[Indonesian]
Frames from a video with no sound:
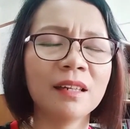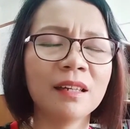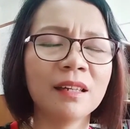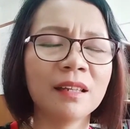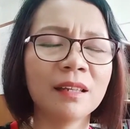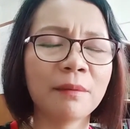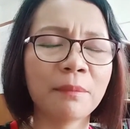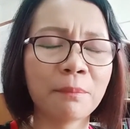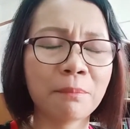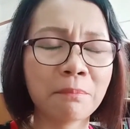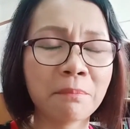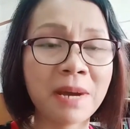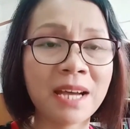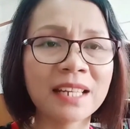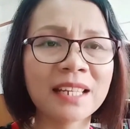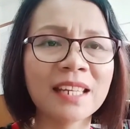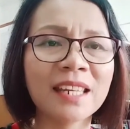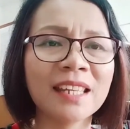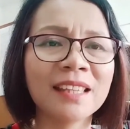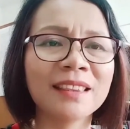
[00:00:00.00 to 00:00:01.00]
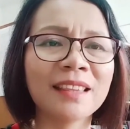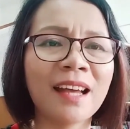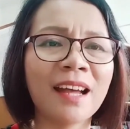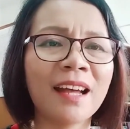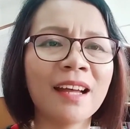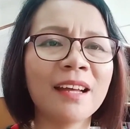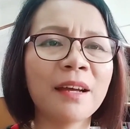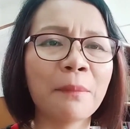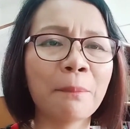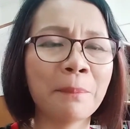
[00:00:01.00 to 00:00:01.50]
Mari
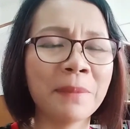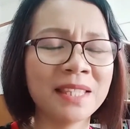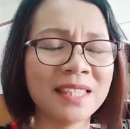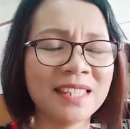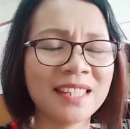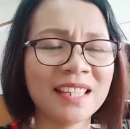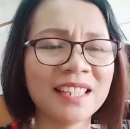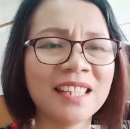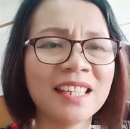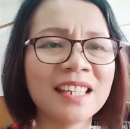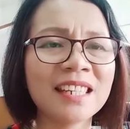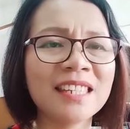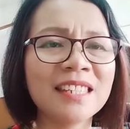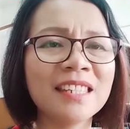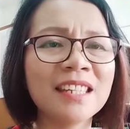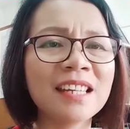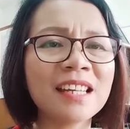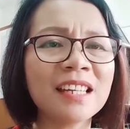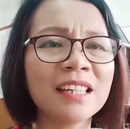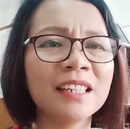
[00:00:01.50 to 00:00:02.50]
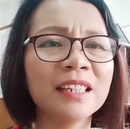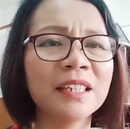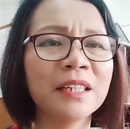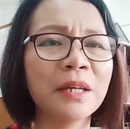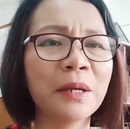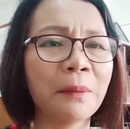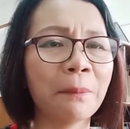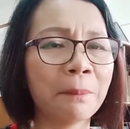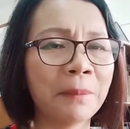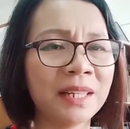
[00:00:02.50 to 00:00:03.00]
kita menyadarinya,
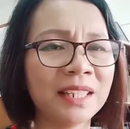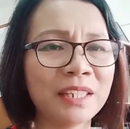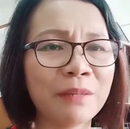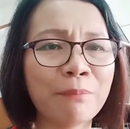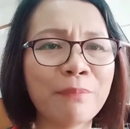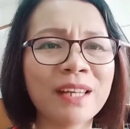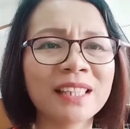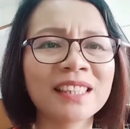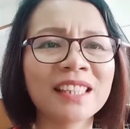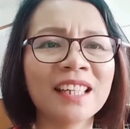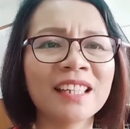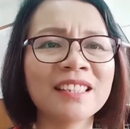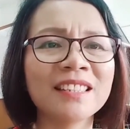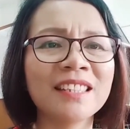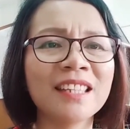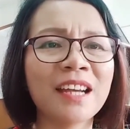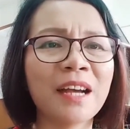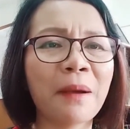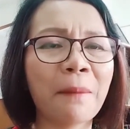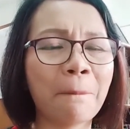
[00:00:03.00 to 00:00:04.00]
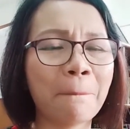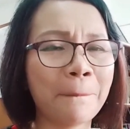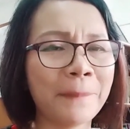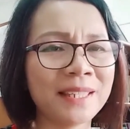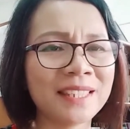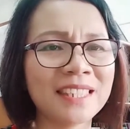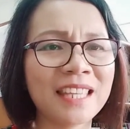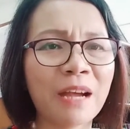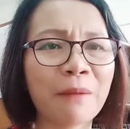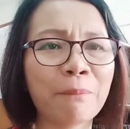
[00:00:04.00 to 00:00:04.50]
melibatkannya,
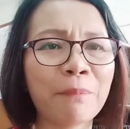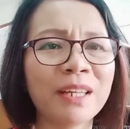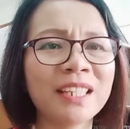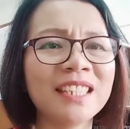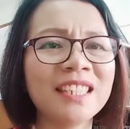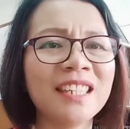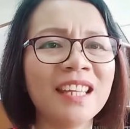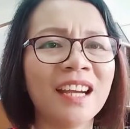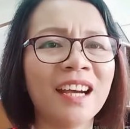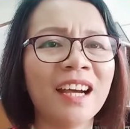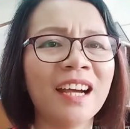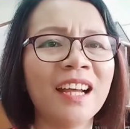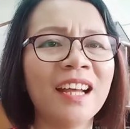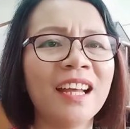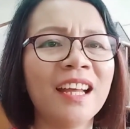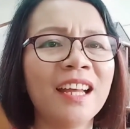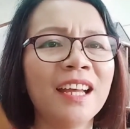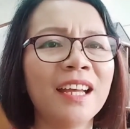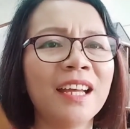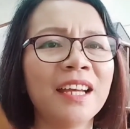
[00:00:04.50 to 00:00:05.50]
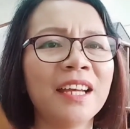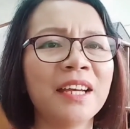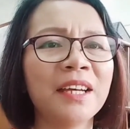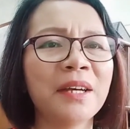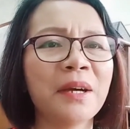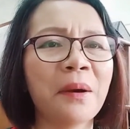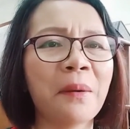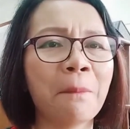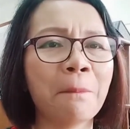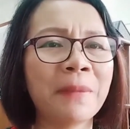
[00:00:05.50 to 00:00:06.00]
menyapa Dia,
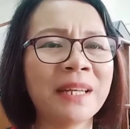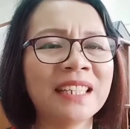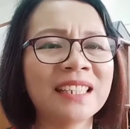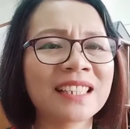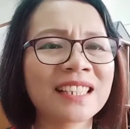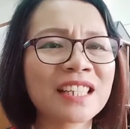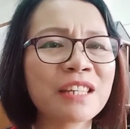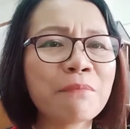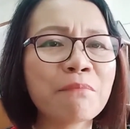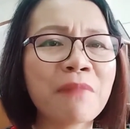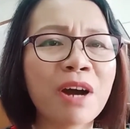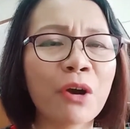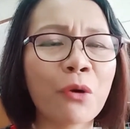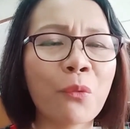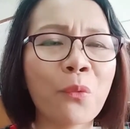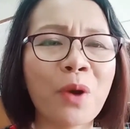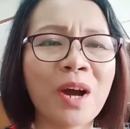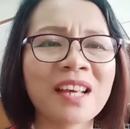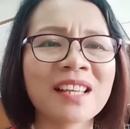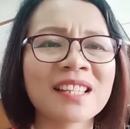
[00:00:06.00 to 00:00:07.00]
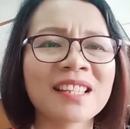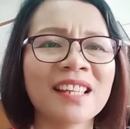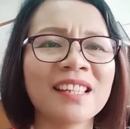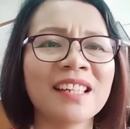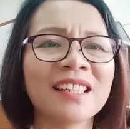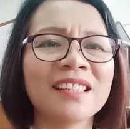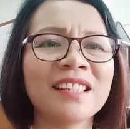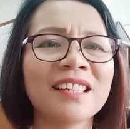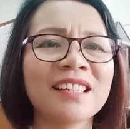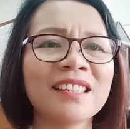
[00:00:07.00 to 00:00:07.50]
menerima kuasa yang
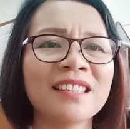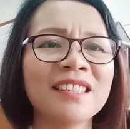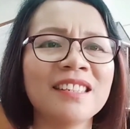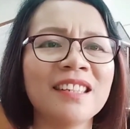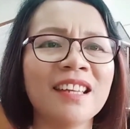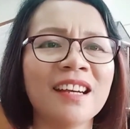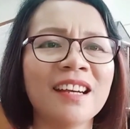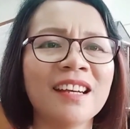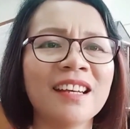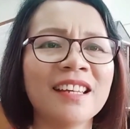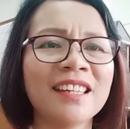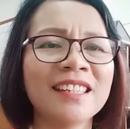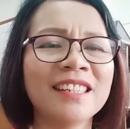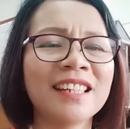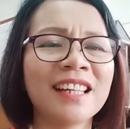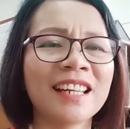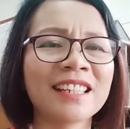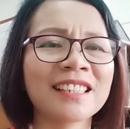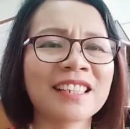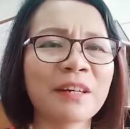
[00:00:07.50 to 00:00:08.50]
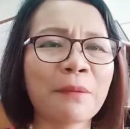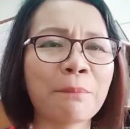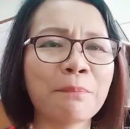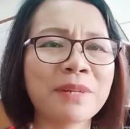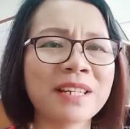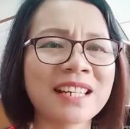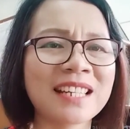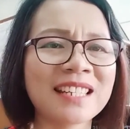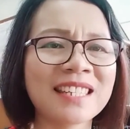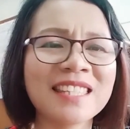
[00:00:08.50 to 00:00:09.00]
dari Dia dengan
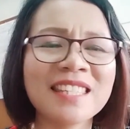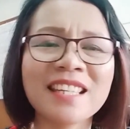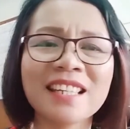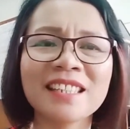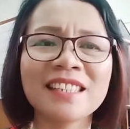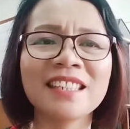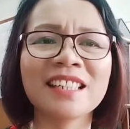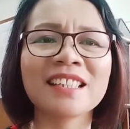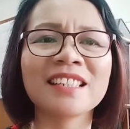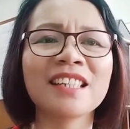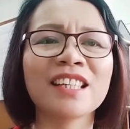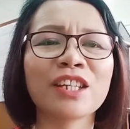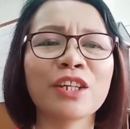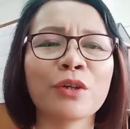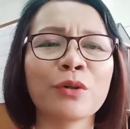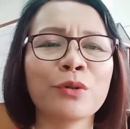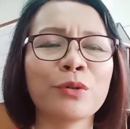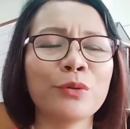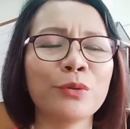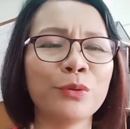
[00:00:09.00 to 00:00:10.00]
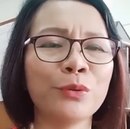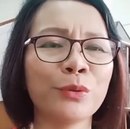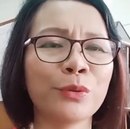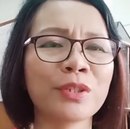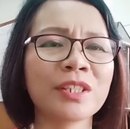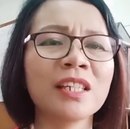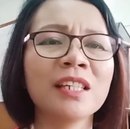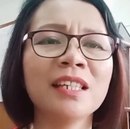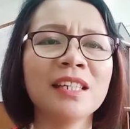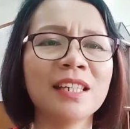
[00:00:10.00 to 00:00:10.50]
keberanian yang dari Roh
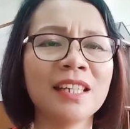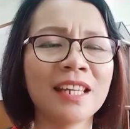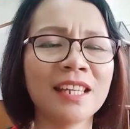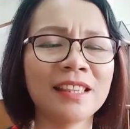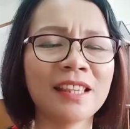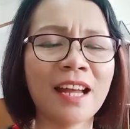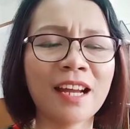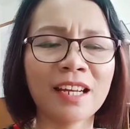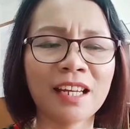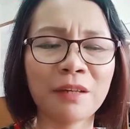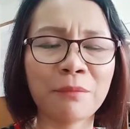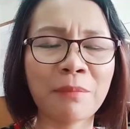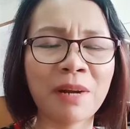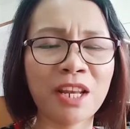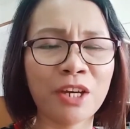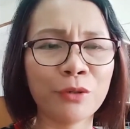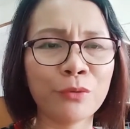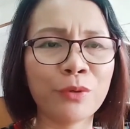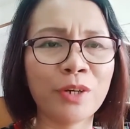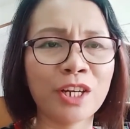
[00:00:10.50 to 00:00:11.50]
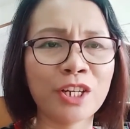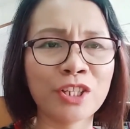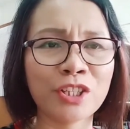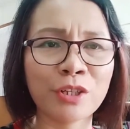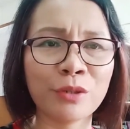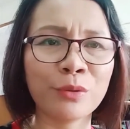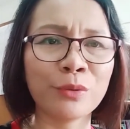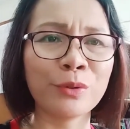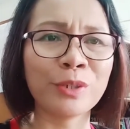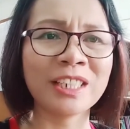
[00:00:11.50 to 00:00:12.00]
Kudus. Kita akan melakukan
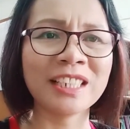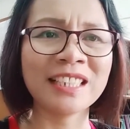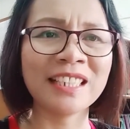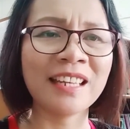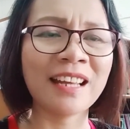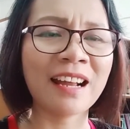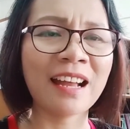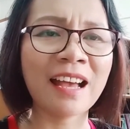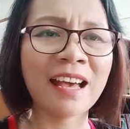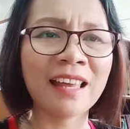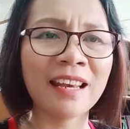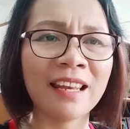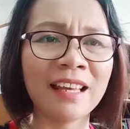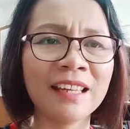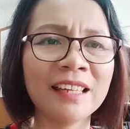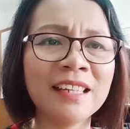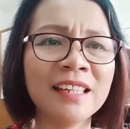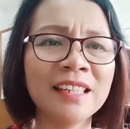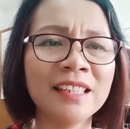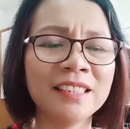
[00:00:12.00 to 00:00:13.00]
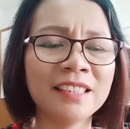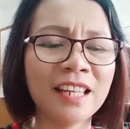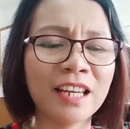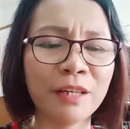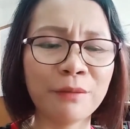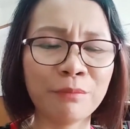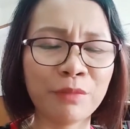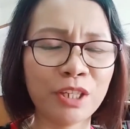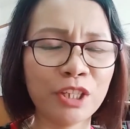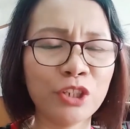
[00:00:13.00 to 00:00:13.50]
seluruh kehendak Allah
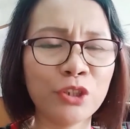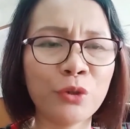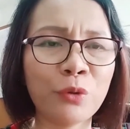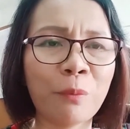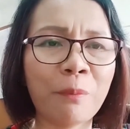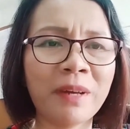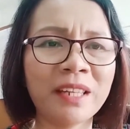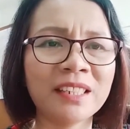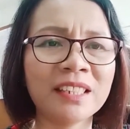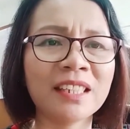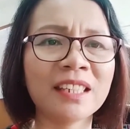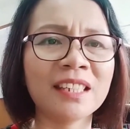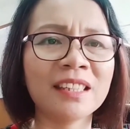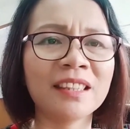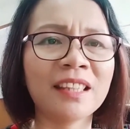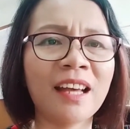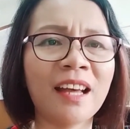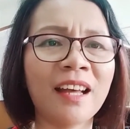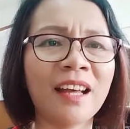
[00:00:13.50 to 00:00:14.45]
dalam kehidupan kita.